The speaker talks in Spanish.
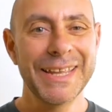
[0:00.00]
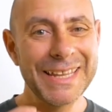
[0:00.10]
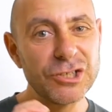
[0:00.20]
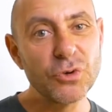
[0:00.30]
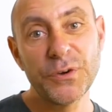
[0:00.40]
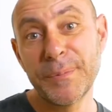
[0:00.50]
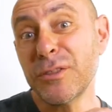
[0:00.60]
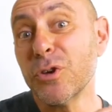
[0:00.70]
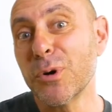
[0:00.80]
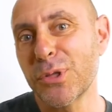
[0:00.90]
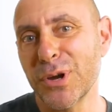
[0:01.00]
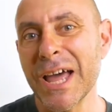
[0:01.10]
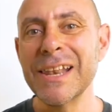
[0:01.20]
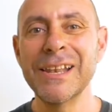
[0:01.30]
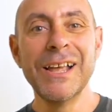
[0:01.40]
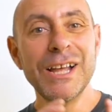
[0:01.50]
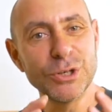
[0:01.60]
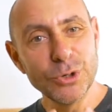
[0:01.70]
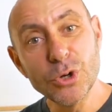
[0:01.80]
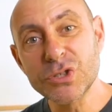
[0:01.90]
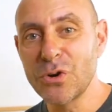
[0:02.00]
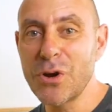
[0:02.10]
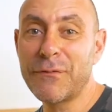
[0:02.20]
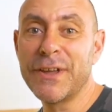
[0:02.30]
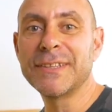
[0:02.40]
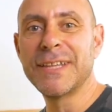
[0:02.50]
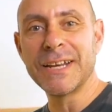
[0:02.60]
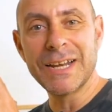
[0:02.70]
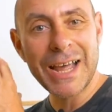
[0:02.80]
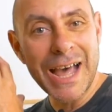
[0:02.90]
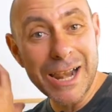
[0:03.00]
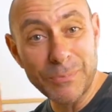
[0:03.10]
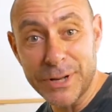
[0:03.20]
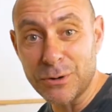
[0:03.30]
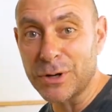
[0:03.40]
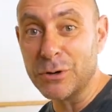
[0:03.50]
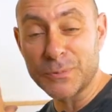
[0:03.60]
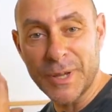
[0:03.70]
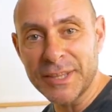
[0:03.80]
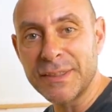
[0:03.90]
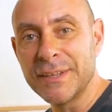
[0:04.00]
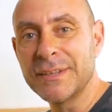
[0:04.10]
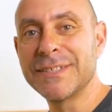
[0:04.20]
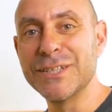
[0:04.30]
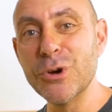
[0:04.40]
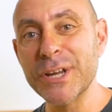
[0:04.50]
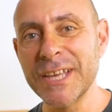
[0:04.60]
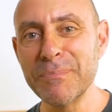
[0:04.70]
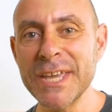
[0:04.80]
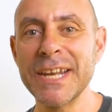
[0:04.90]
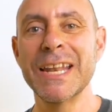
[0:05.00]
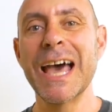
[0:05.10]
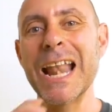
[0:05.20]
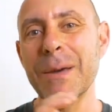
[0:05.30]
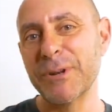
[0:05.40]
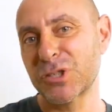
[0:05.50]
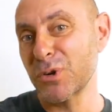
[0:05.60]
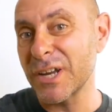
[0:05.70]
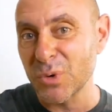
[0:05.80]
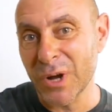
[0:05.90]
y el sufrimiento emocional no solo afectan al perro que los padece, sino que también a la persona a su